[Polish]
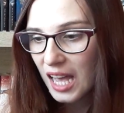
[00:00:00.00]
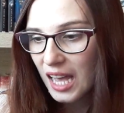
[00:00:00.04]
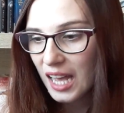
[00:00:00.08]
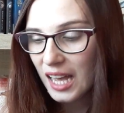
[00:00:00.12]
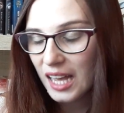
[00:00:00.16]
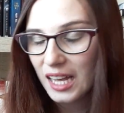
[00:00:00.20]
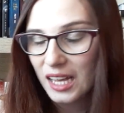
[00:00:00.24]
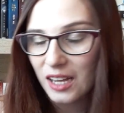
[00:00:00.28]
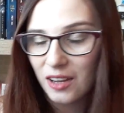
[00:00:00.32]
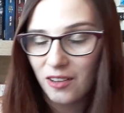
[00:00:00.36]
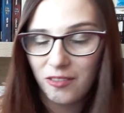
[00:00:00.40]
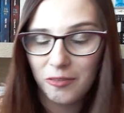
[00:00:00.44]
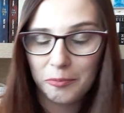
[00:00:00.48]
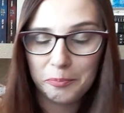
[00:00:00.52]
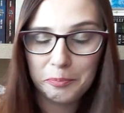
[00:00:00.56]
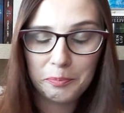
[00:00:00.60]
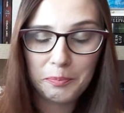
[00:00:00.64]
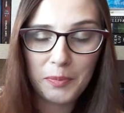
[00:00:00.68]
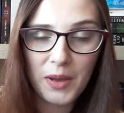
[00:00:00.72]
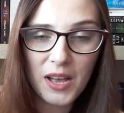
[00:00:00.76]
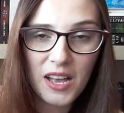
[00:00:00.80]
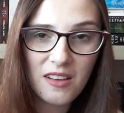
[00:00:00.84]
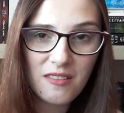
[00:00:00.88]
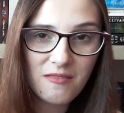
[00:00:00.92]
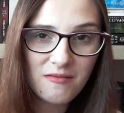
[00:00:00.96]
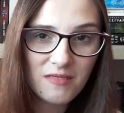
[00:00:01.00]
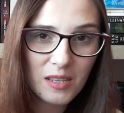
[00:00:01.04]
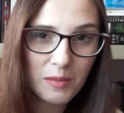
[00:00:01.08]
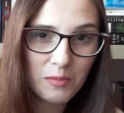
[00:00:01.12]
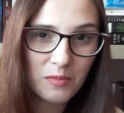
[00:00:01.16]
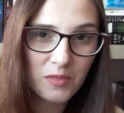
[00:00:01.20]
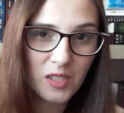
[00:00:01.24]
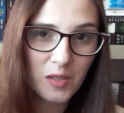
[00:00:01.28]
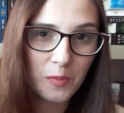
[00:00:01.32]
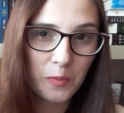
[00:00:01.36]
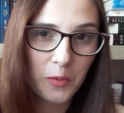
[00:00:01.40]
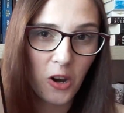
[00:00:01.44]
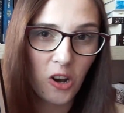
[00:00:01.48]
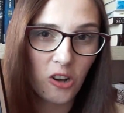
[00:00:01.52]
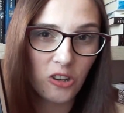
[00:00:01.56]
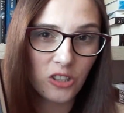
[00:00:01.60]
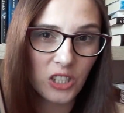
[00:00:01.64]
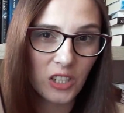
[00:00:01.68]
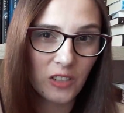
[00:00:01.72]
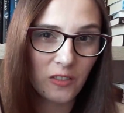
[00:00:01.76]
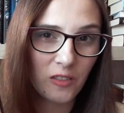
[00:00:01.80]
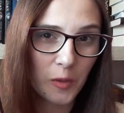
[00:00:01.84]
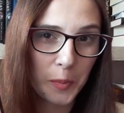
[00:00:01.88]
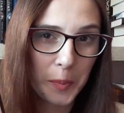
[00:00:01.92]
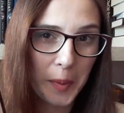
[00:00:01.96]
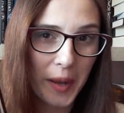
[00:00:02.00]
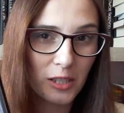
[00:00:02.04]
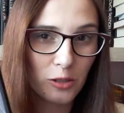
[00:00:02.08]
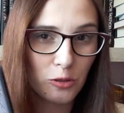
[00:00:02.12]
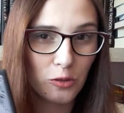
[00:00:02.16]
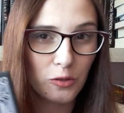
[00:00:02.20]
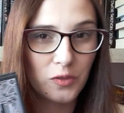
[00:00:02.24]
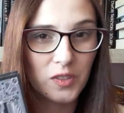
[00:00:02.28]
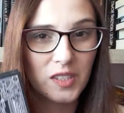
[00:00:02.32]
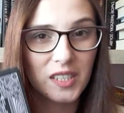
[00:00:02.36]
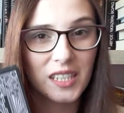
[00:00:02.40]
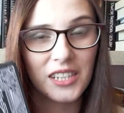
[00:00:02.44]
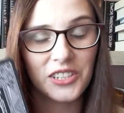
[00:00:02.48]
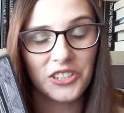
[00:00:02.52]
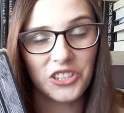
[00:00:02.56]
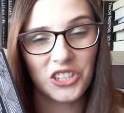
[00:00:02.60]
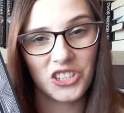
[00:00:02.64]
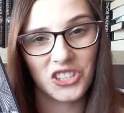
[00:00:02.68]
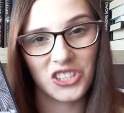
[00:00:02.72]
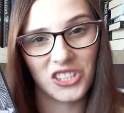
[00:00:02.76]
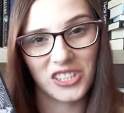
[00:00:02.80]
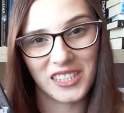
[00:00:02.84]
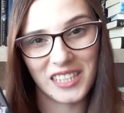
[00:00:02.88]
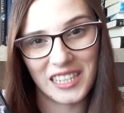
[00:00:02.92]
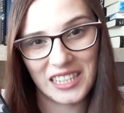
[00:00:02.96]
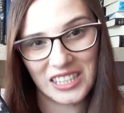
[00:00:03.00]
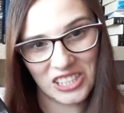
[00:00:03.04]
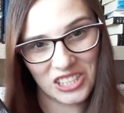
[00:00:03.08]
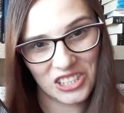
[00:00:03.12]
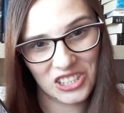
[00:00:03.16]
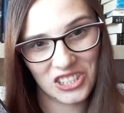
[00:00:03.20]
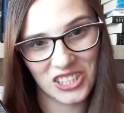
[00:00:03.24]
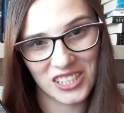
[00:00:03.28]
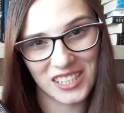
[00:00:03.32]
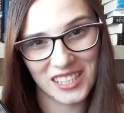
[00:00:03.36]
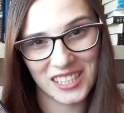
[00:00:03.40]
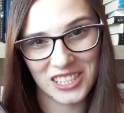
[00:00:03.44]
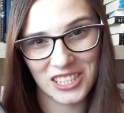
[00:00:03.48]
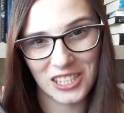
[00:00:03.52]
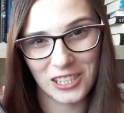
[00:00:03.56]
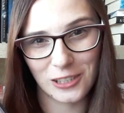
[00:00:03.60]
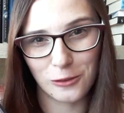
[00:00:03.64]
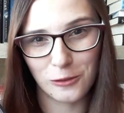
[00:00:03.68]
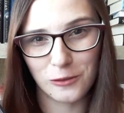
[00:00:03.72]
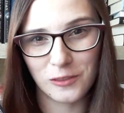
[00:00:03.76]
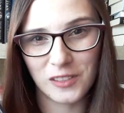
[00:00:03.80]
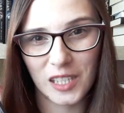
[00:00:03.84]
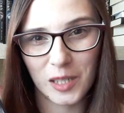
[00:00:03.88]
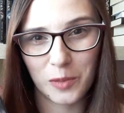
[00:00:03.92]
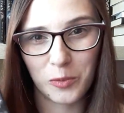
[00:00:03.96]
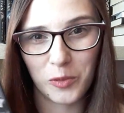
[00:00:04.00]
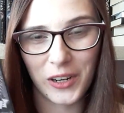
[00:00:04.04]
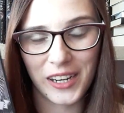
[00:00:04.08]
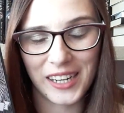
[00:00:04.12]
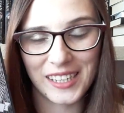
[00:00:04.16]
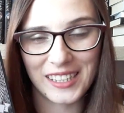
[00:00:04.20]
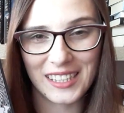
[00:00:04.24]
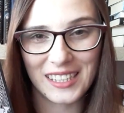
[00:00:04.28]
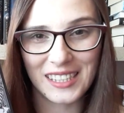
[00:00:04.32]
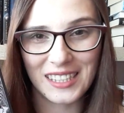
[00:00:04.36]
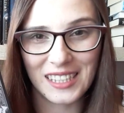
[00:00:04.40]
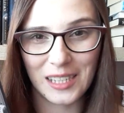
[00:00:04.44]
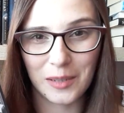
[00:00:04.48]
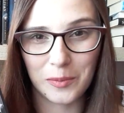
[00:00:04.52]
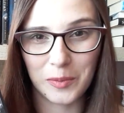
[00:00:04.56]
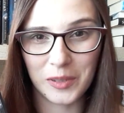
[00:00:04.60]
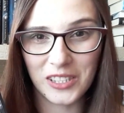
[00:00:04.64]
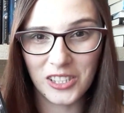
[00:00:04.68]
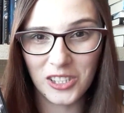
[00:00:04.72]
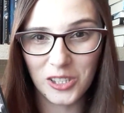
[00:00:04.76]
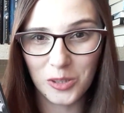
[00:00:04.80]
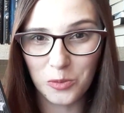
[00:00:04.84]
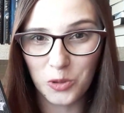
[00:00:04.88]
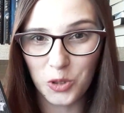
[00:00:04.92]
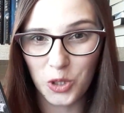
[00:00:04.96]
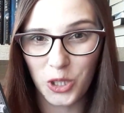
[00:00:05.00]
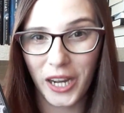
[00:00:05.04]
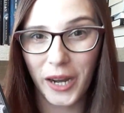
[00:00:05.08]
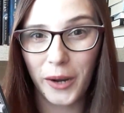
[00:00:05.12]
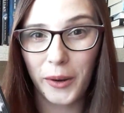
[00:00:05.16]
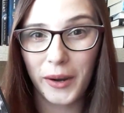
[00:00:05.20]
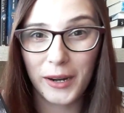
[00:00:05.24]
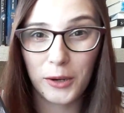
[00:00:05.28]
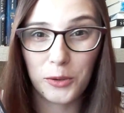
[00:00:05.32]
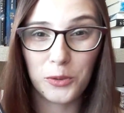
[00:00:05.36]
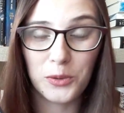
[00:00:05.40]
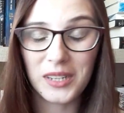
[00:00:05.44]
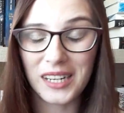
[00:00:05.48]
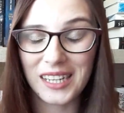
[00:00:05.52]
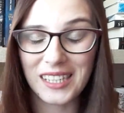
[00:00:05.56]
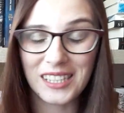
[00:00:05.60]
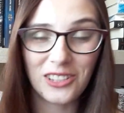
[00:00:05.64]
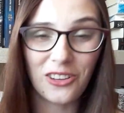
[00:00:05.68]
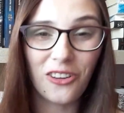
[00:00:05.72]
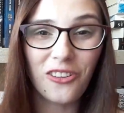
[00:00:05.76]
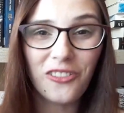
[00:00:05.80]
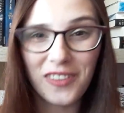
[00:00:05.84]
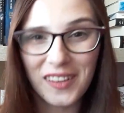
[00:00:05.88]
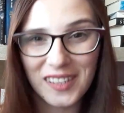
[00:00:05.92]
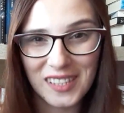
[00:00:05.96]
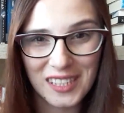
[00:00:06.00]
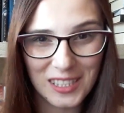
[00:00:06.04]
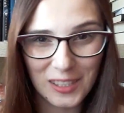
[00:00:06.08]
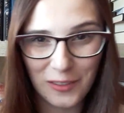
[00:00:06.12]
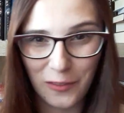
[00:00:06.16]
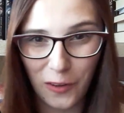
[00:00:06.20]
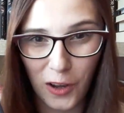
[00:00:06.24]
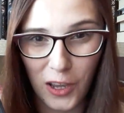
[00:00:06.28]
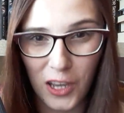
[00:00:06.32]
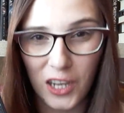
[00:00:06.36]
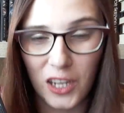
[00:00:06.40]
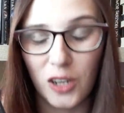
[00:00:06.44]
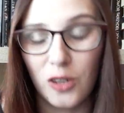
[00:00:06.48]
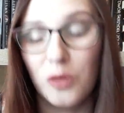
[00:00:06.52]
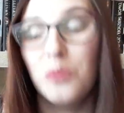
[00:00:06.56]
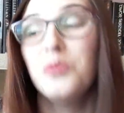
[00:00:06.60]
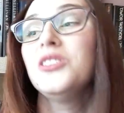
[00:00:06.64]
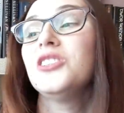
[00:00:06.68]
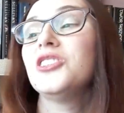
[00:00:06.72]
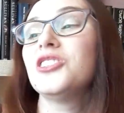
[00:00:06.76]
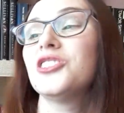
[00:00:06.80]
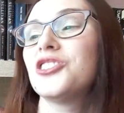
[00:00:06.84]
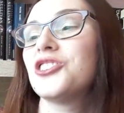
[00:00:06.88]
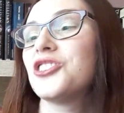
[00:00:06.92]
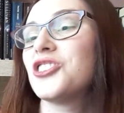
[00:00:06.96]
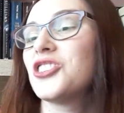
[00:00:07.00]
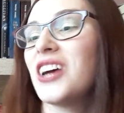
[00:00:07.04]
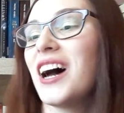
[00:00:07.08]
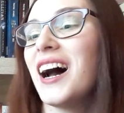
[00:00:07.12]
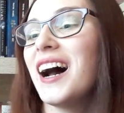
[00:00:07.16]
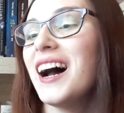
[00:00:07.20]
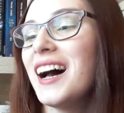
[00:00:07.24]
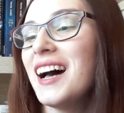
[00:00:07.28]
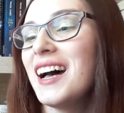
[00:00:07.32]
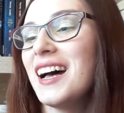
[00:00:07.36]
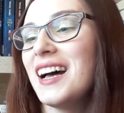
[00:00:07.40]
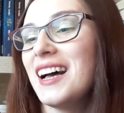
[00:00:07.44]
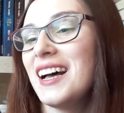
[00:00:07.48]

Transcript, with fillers: E, w pewnym splocie wypadków zdarza się tak, że nasza główna bohaterka będzie musiała uratować swojego mistrza,